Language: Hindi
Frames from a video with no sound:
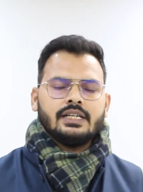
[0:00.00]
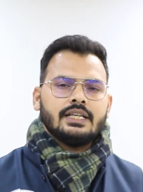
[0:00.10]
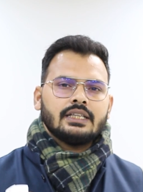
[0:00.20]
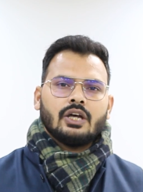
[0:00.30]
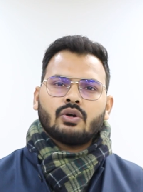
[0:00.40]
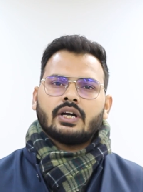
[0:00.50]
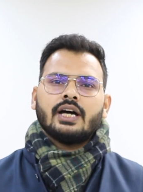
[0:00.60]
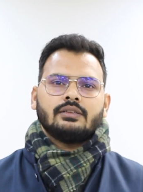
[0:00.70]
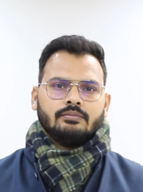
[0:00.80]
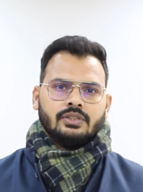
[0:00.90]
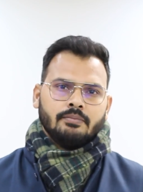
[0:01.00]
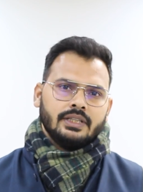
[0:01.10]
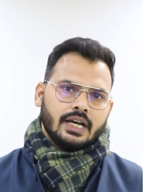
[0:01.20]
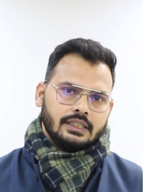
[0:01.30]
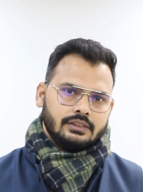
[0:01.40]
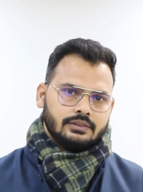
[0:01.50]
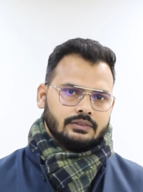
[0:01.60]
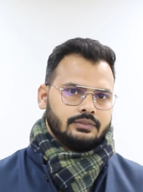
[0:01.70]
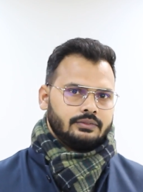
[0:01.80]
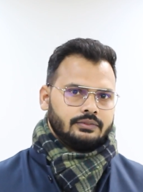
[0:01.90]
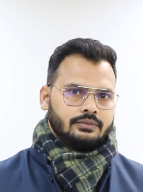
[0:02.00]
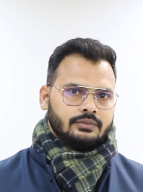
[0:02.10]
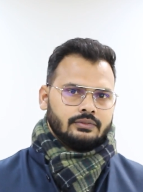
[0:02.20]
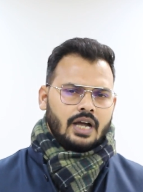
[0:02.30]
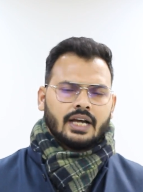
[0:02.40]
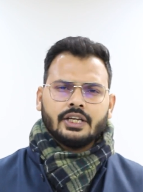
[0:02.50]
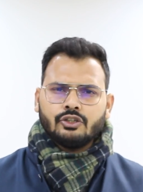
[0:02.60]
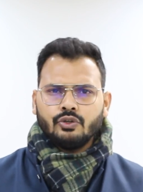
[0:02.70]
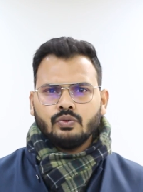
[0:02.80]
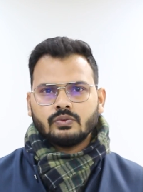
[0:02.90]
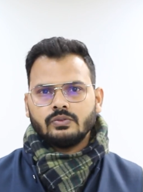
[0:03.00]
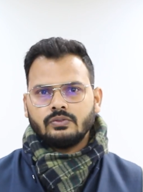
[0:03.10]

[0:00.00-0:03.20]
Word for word: दिया जाता है और खत्म जिम्मेदारी आखिर क्यों